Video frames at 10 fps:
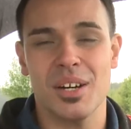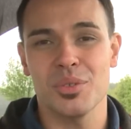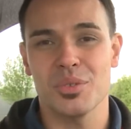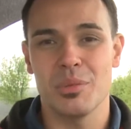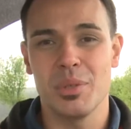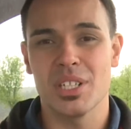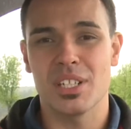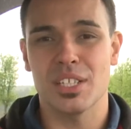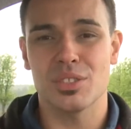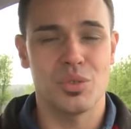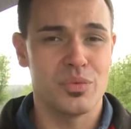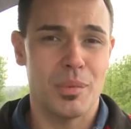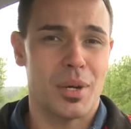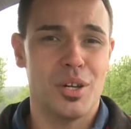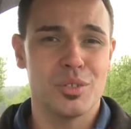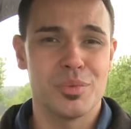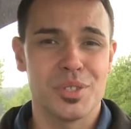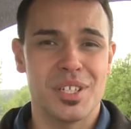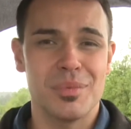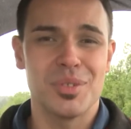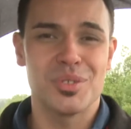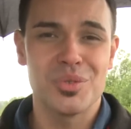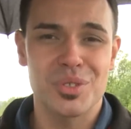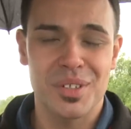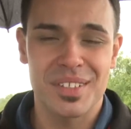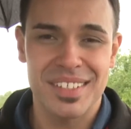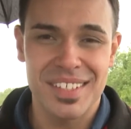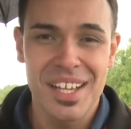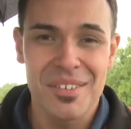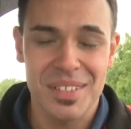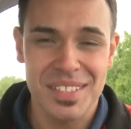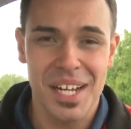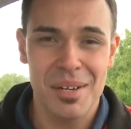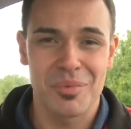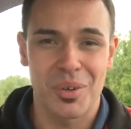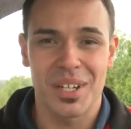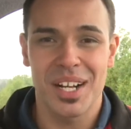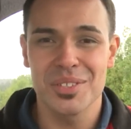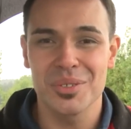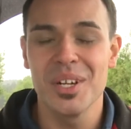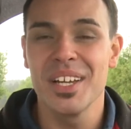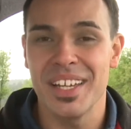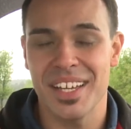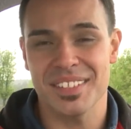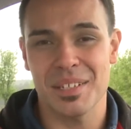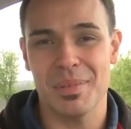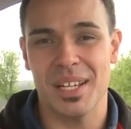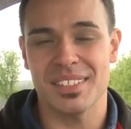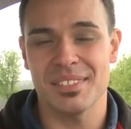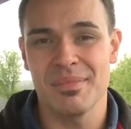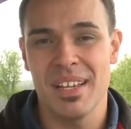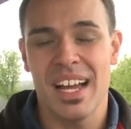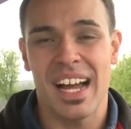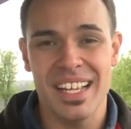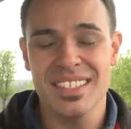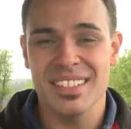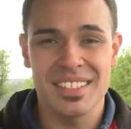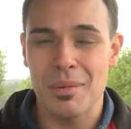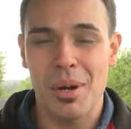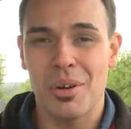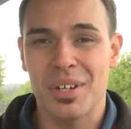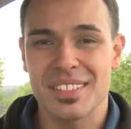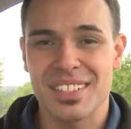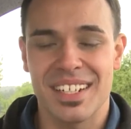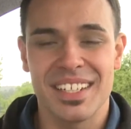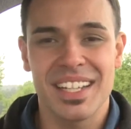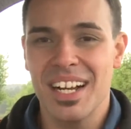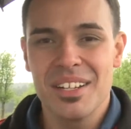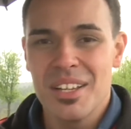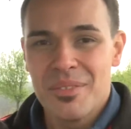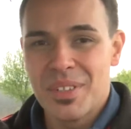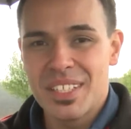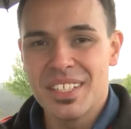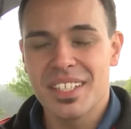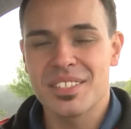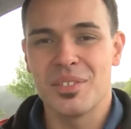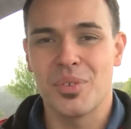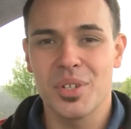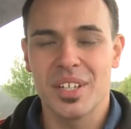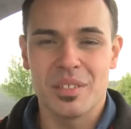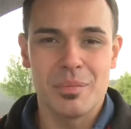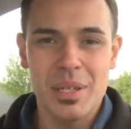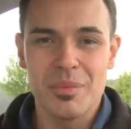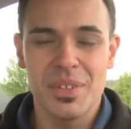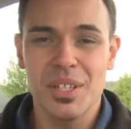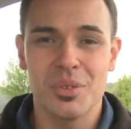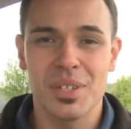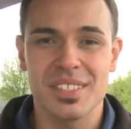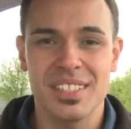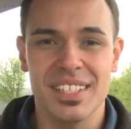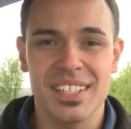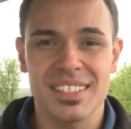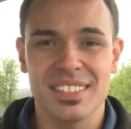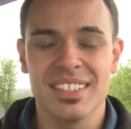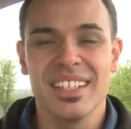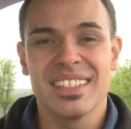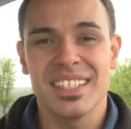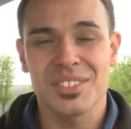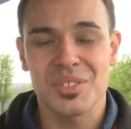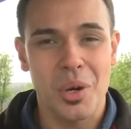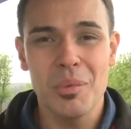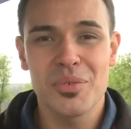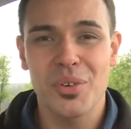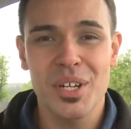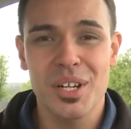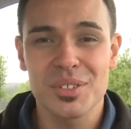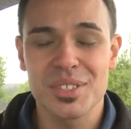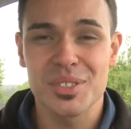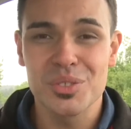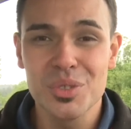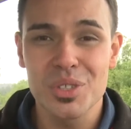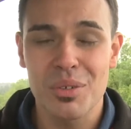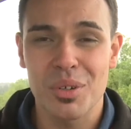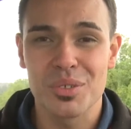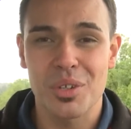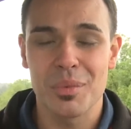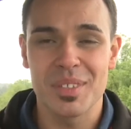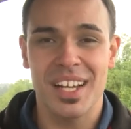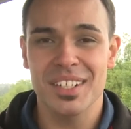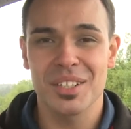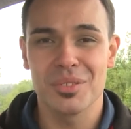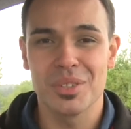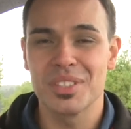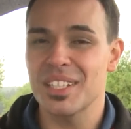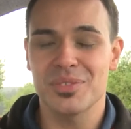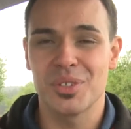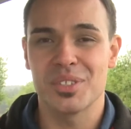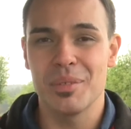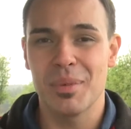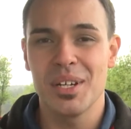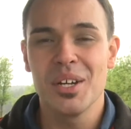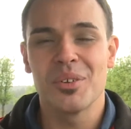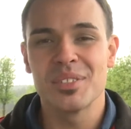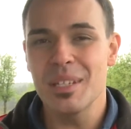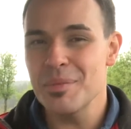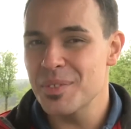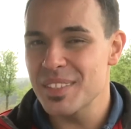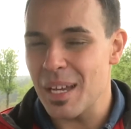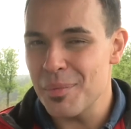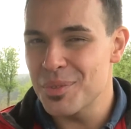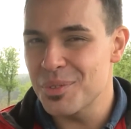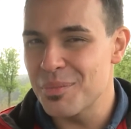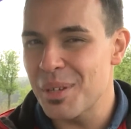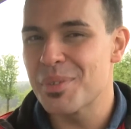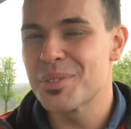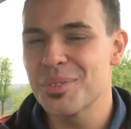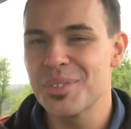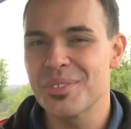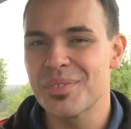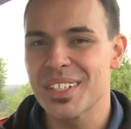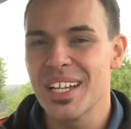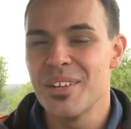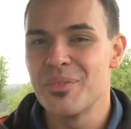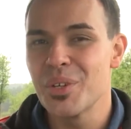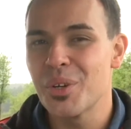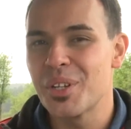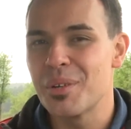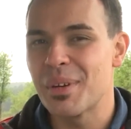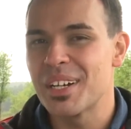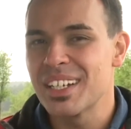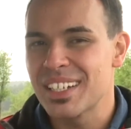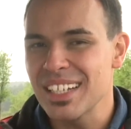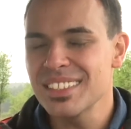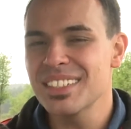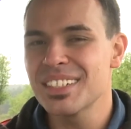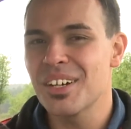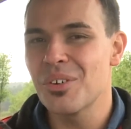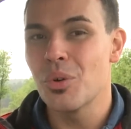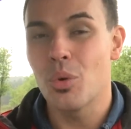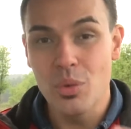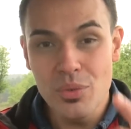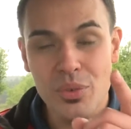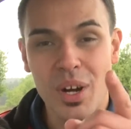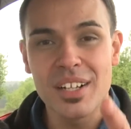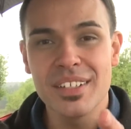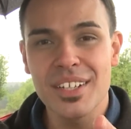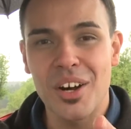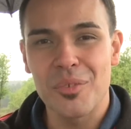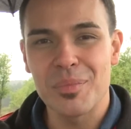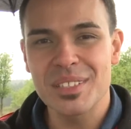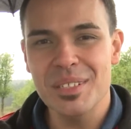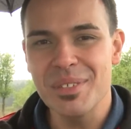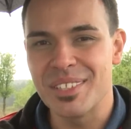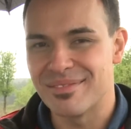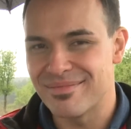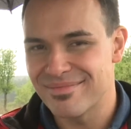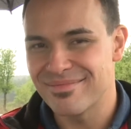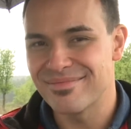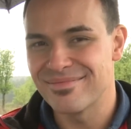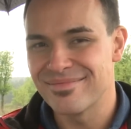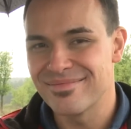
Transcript: Auto der Mittelklasse. Und wir bei Autobild geben den Zuschauern das, was sie haben wollen. Also erster Platz. Eins ist aber auch ganz klar, egal wer hier jetzt gewonnen hätte, BMW oder C-Klasse, das Trommelfeuer aus der Zuschauer- und Kommentarkanone, das folgt immer. Und selbst wenn es ab und zu mal persönlich wird, wir hören immer ganz genau und vor allen Dingen aufmerksam hin. Die